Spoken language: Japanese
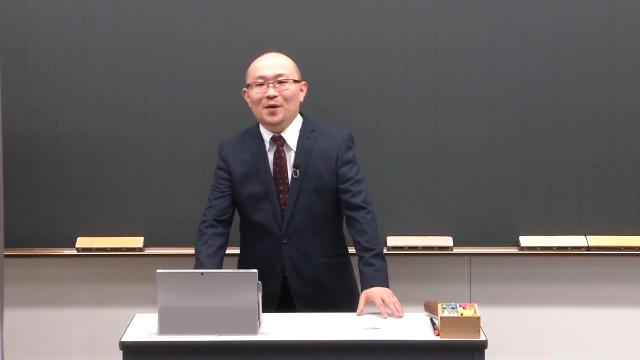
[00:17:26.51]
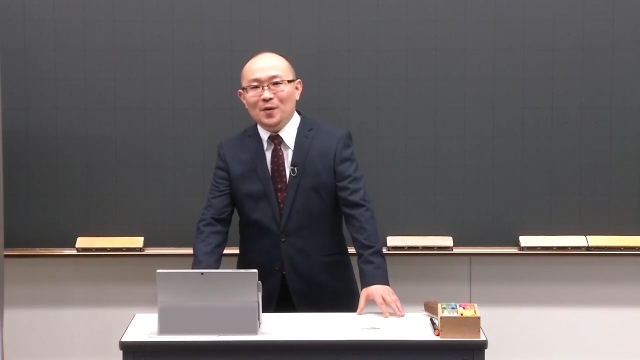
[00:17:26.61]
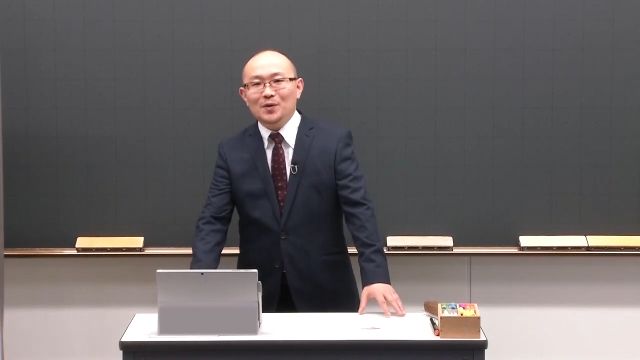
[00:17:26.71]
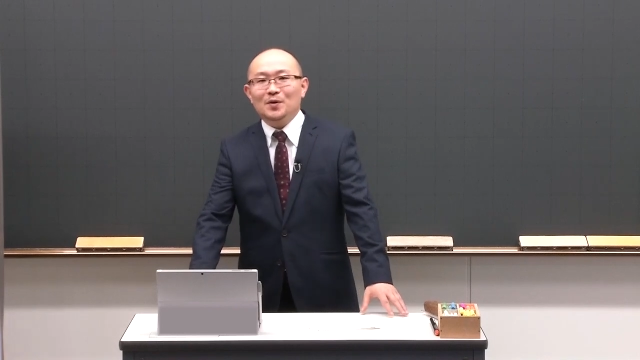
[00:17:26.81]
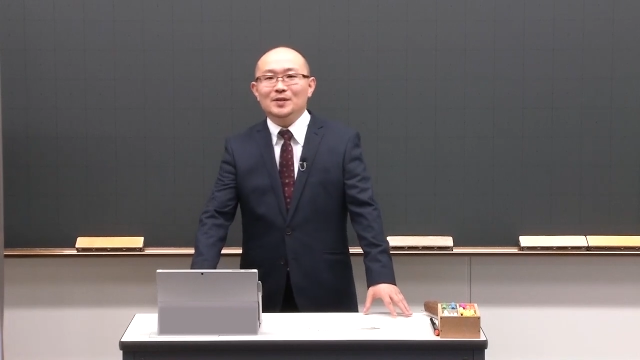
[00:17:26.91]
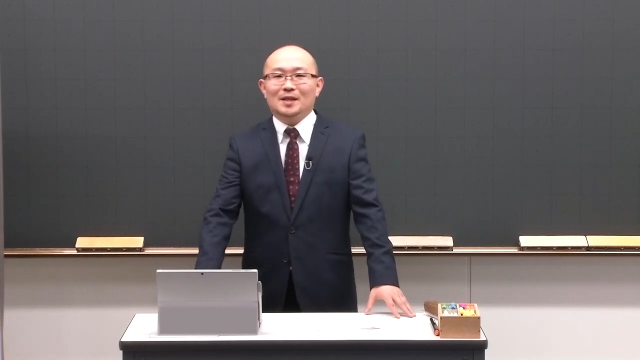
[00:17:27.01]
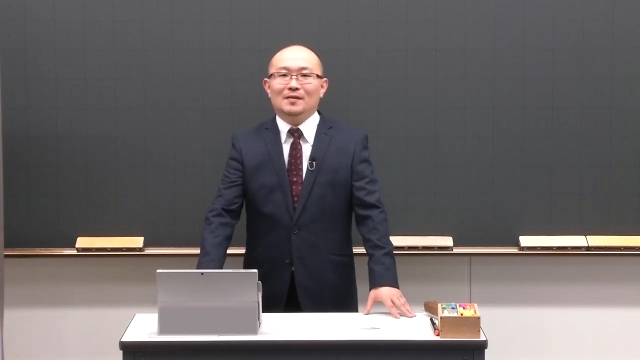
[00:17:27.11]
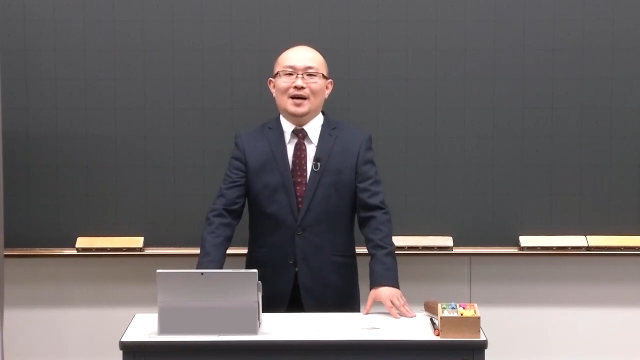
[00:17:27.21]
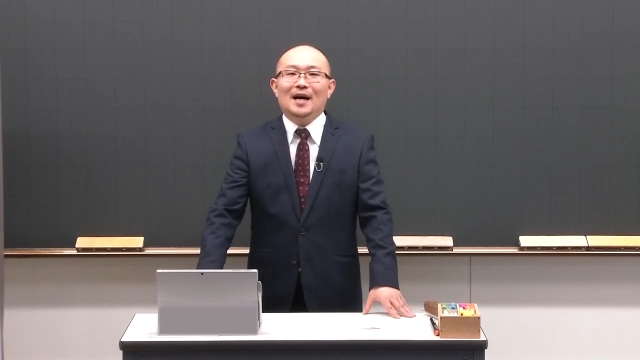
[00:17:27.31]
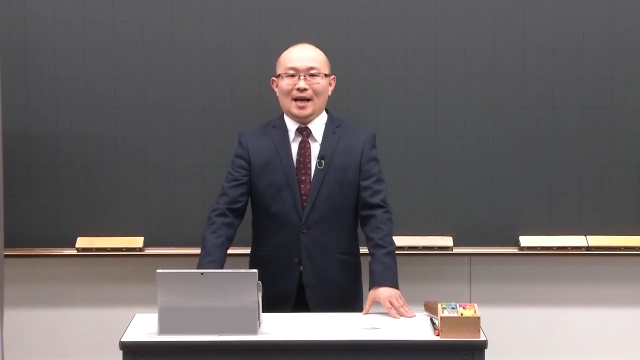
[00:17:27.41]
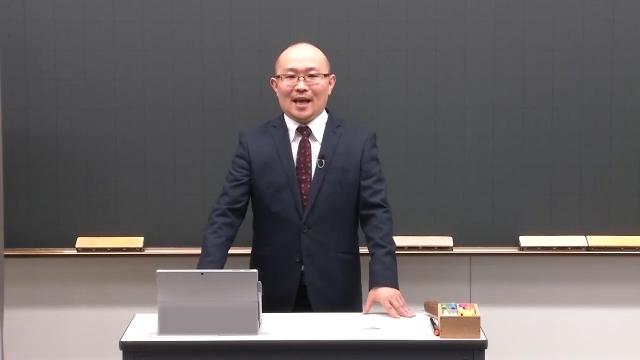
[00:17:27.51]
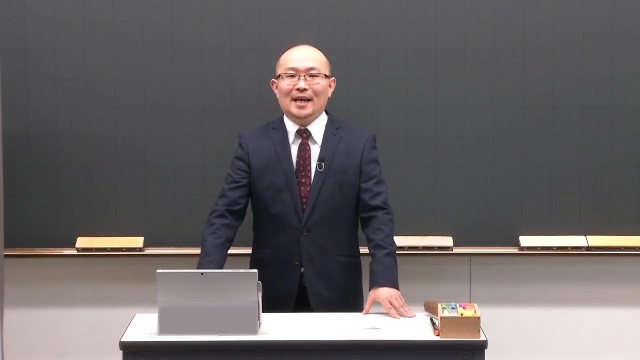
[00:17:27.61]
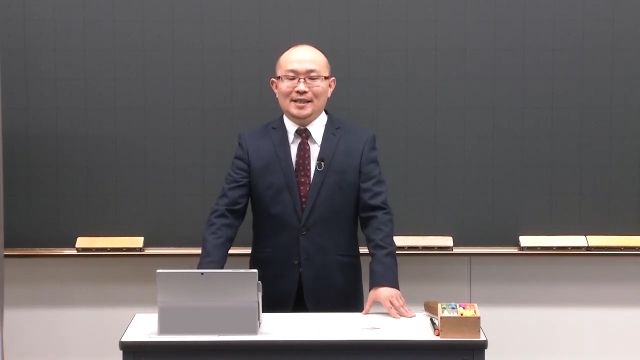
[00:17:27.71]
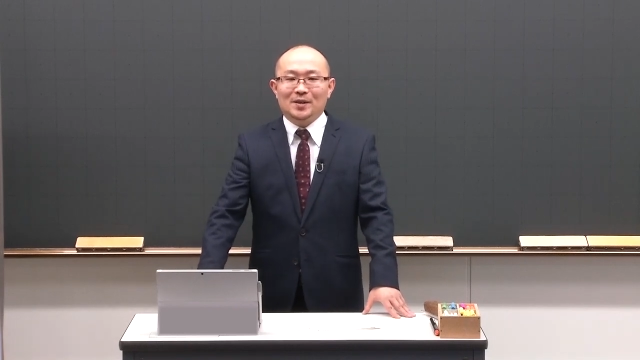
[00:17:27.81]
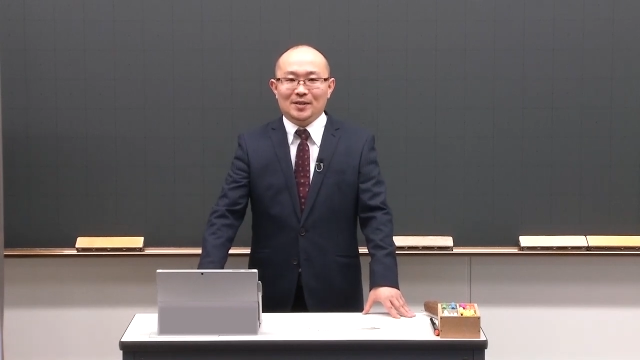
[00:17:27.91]
高2講座は
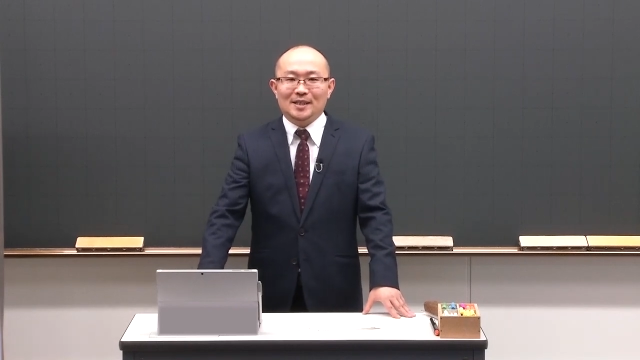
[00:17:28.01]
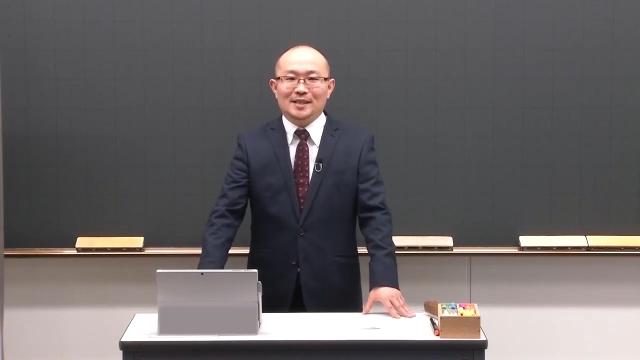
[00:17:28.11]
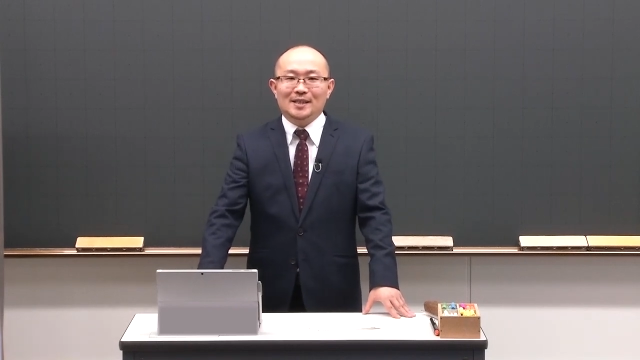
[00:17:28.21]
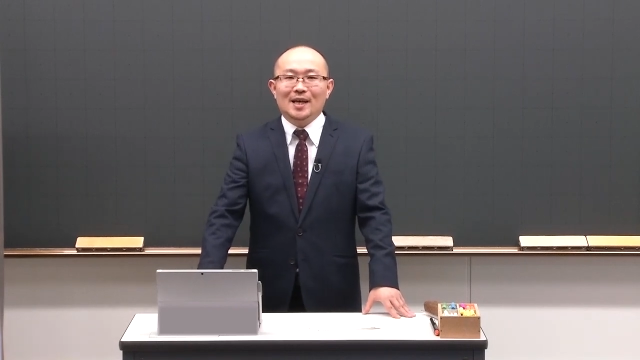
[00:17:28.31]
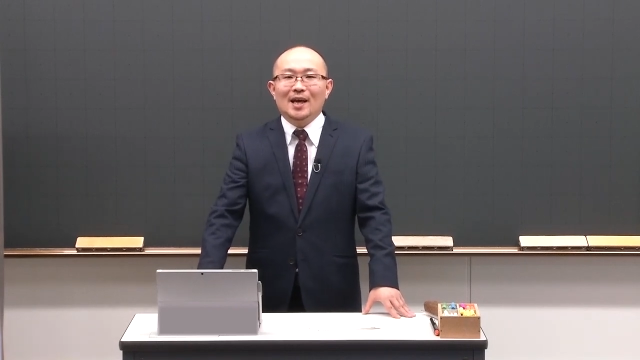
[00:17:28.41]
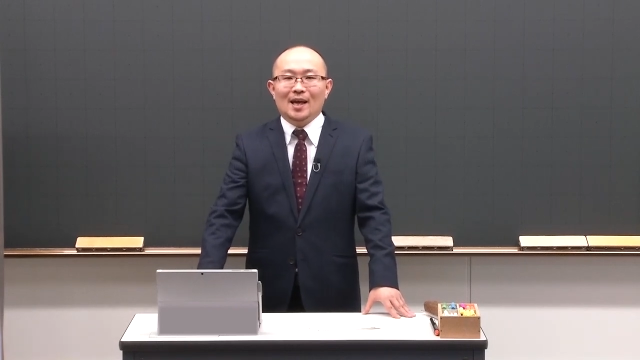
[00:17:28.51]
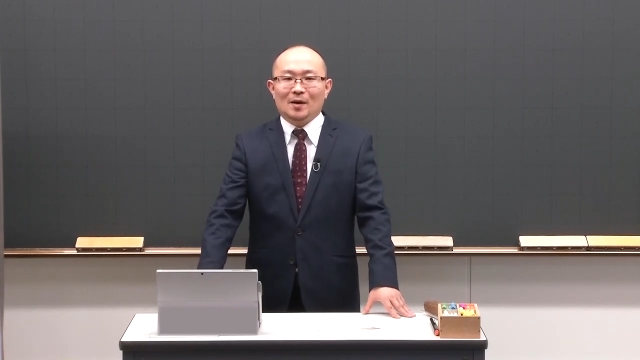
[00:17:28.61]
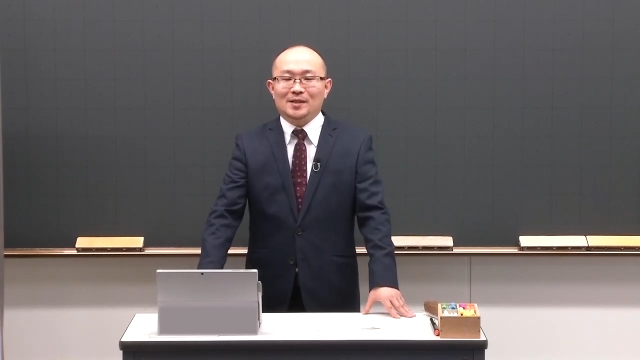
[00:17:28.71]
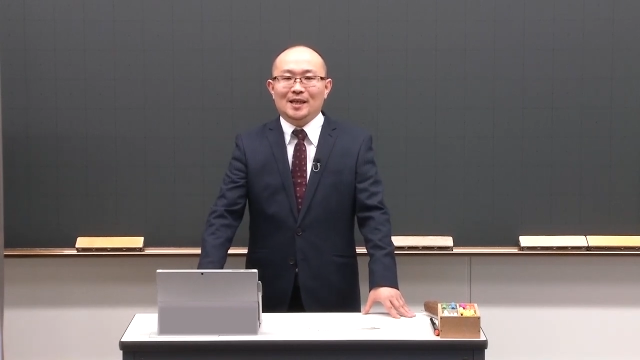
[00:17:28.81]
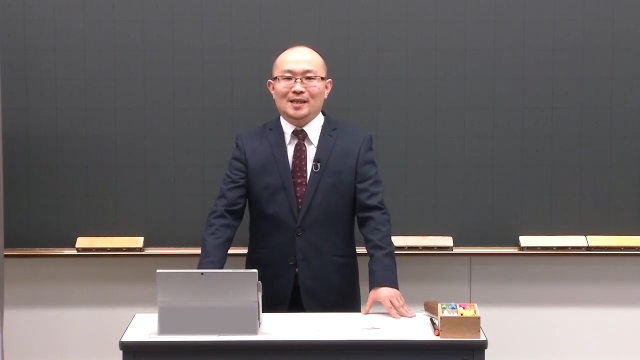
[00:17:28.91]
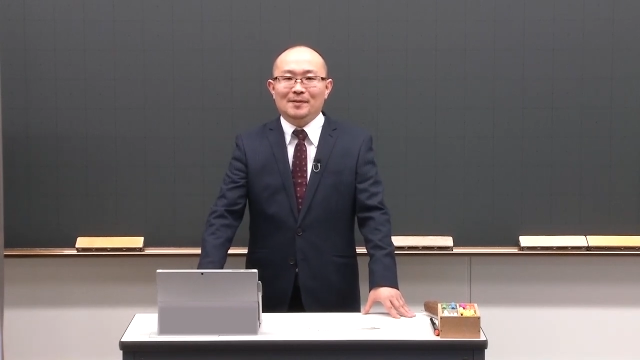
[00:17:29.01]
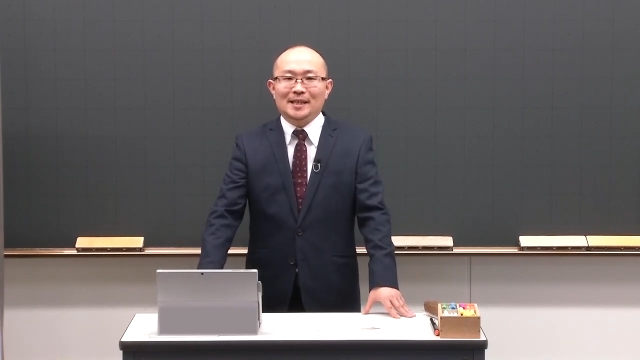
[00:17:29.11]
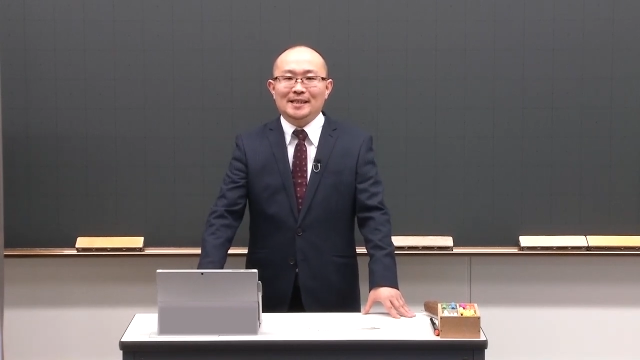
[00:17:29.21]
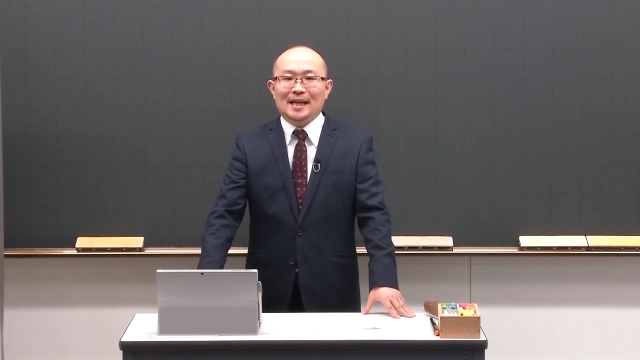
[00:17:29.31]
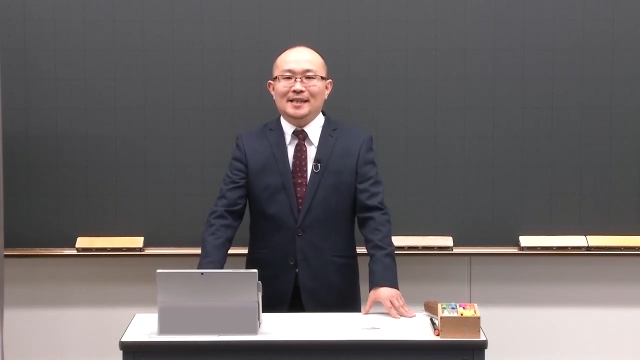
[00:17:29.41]
以上です。お疲れ様
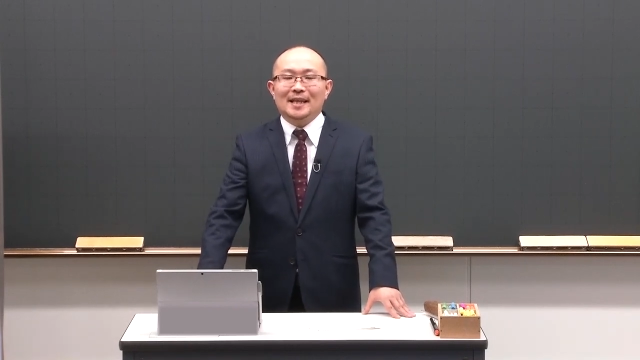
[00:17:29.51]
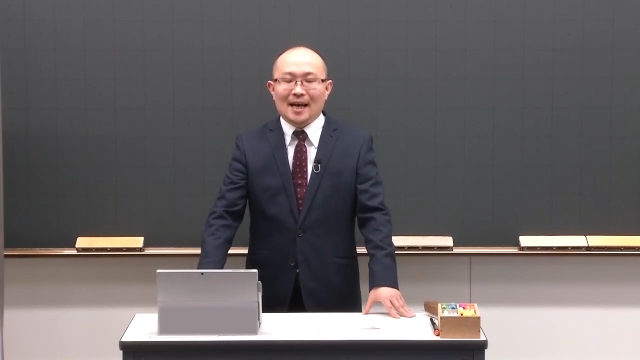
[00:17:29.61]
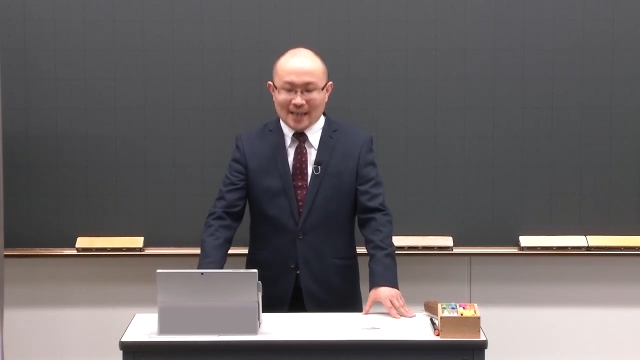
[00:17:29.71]
でした。あ